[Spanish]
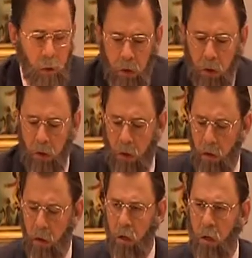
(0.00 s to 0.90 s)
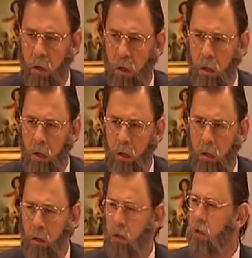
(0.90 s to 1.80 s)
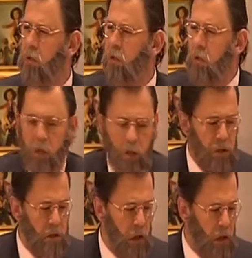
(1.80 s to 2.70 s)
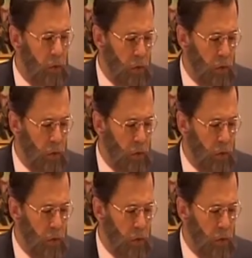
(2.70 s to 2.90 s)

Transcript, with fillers: no entiendo nada. Es que están letras extranjeras.